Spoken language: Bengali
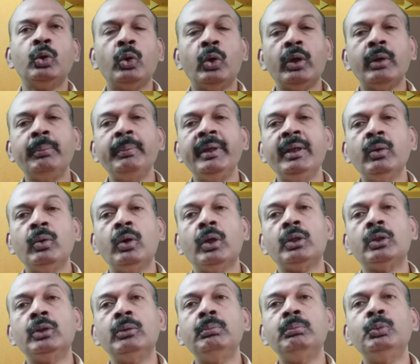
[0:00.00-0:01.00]
কর্মের
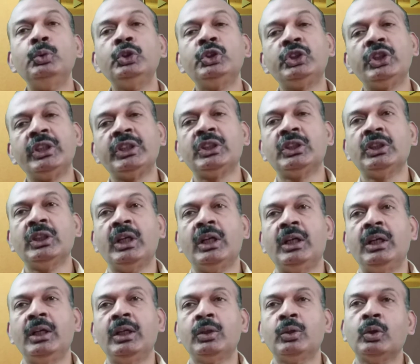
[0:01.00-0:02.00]
অদম্য চেষ্টা
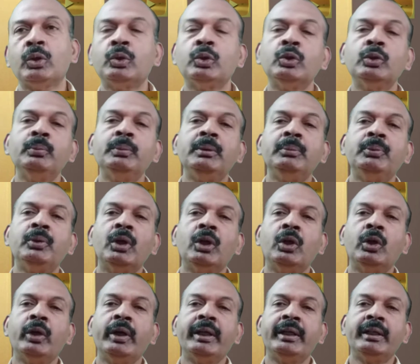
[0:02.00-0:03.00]
কখনো বিফল
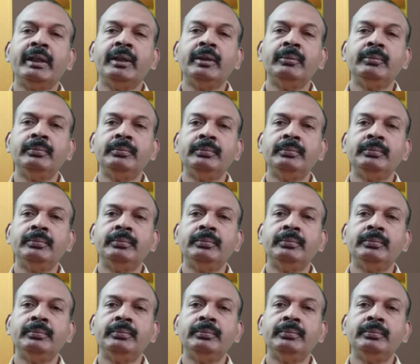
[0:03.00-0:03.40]
হয় না